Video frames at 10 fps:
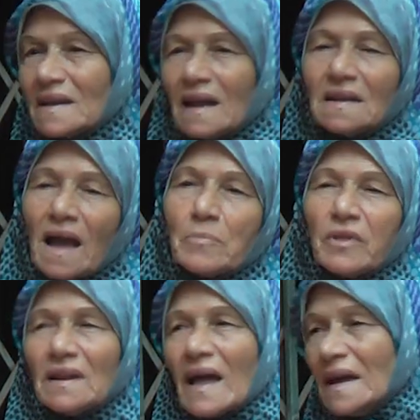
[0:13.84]
يعني
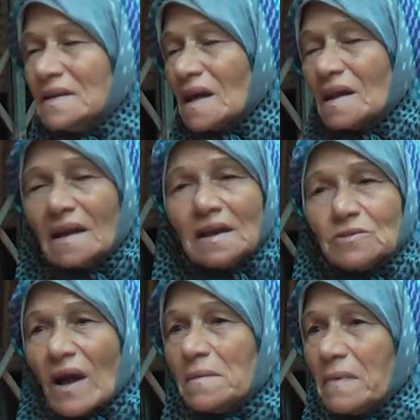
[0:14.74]
الحمد لله عيد الله
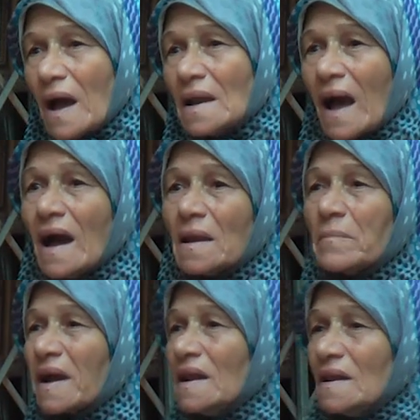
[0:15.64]
يعيده على
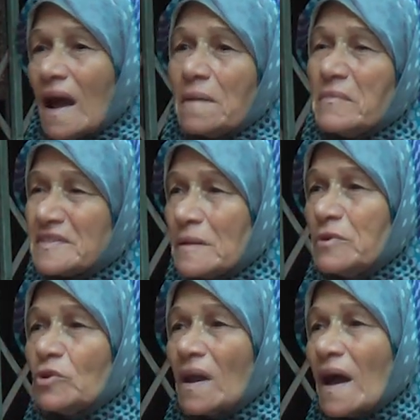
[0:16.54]
العالم كله على
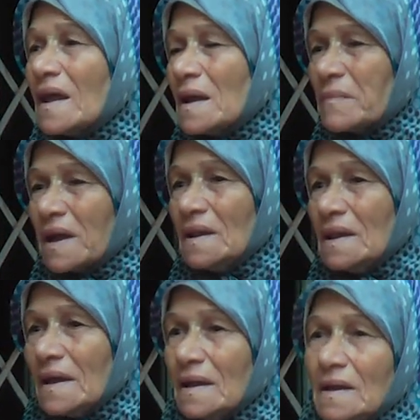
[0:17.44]
المسلمين وعلى العالم
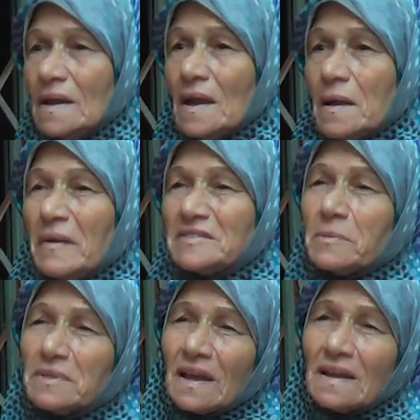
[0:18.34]
كله بس
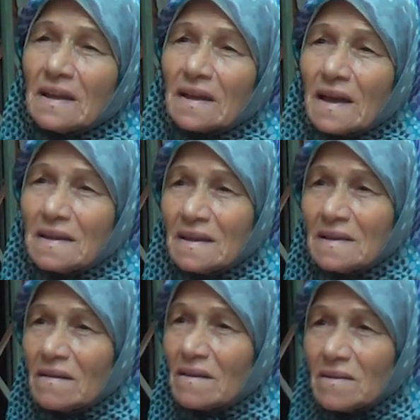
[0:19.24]
بدي اقول لك انا
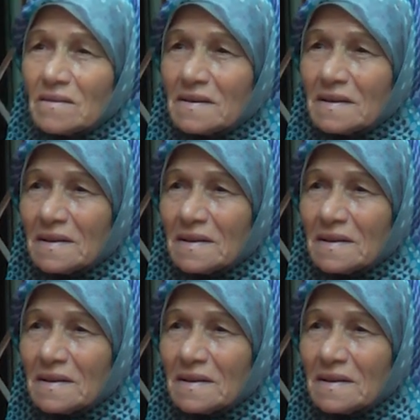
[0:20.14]
اه